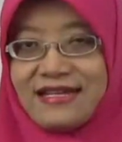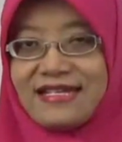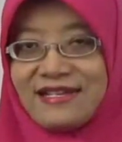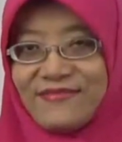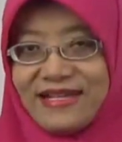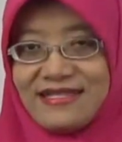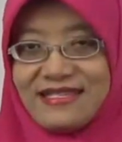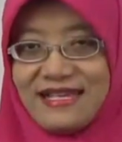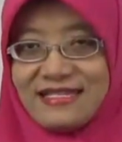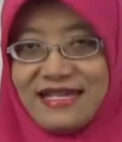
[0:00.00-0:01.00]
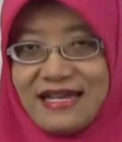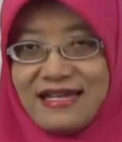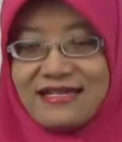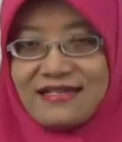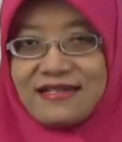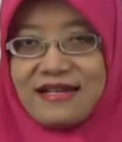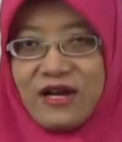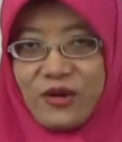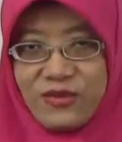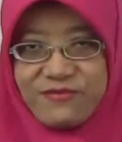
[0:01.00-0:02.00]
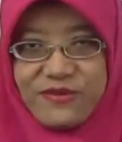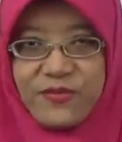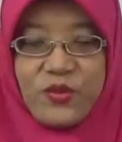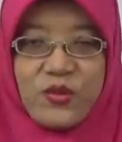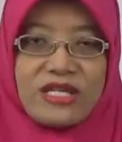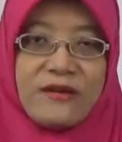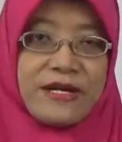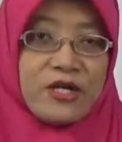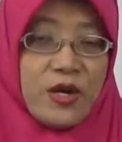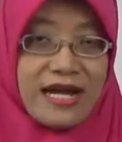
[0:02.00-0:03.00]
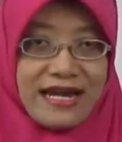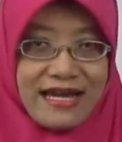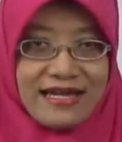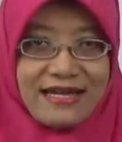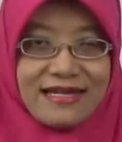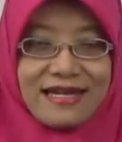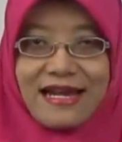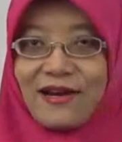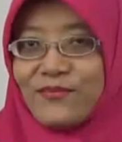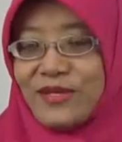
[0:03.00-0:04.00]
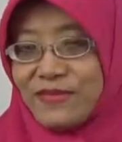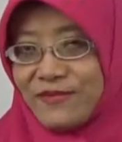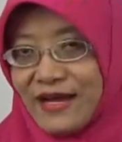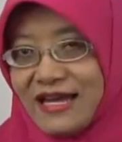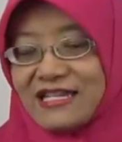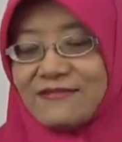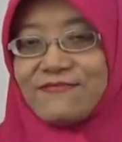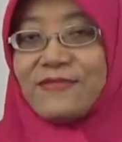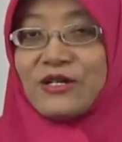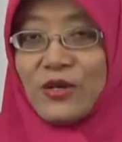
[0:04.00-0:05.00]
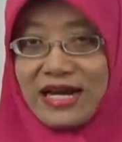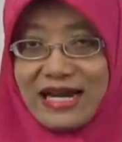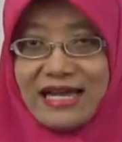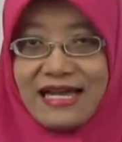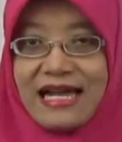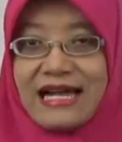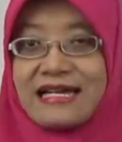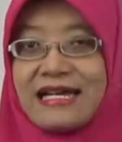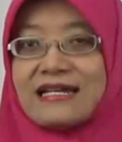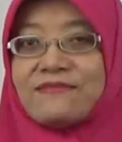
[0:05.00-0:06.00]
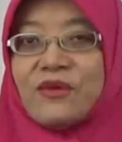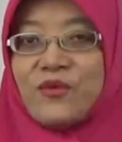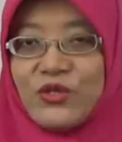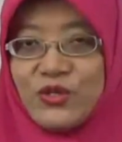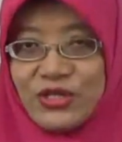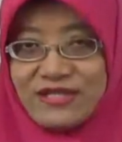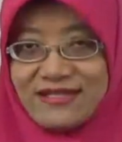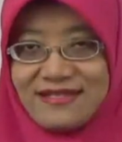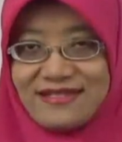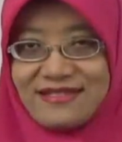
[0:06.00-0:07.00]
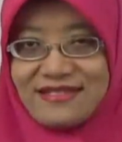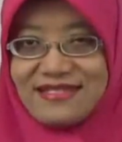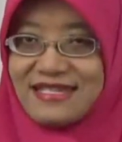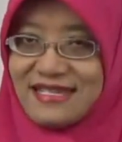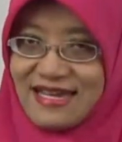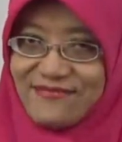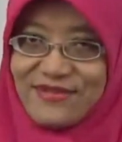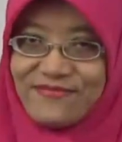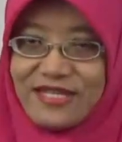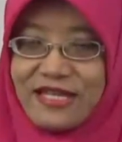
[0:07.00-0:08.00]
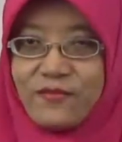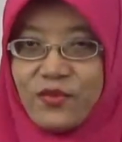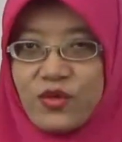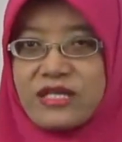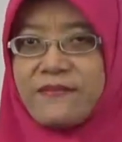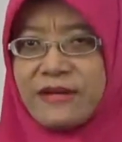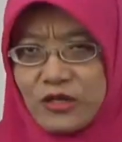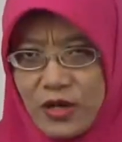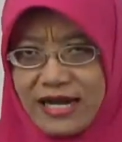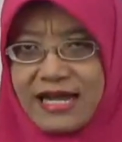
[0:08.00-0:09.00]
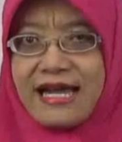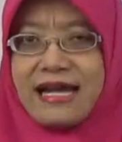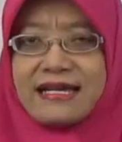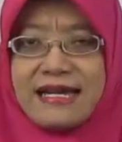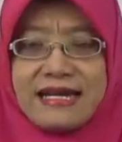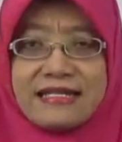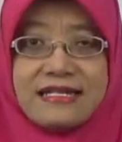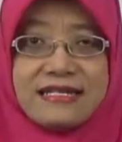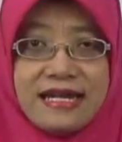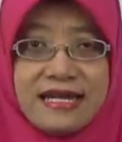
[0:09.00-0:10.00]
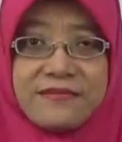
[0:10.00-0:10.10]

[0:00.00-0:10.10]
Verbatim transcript: Nikmati saja, kalau mimpi buruk ya berdoalah, kalau mimpi baik berdoalah agar mewujud. Jika mimpinya buruk ya berdoalah agar tidak